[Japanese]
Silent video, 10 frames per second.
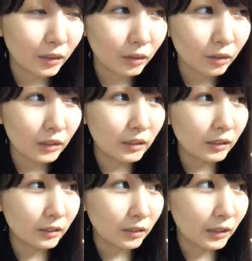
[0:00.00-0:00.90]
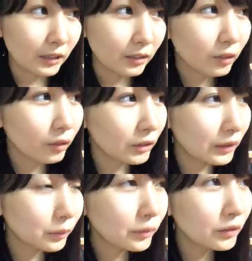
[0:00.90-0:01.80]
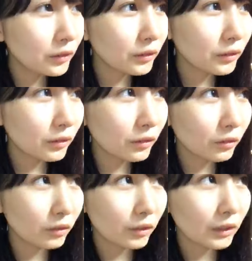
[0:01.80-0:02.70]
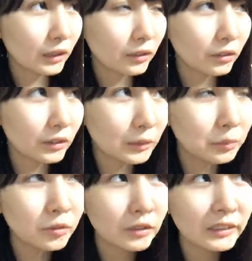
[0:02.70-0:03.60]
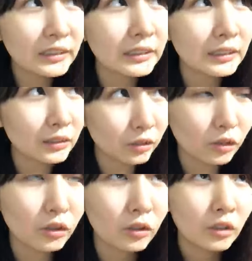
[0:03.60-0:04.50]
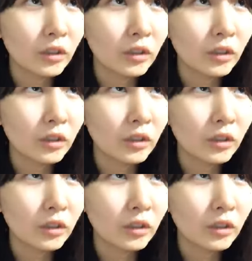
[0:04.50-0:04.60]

そうですねよねそう自分そうあの自分自身の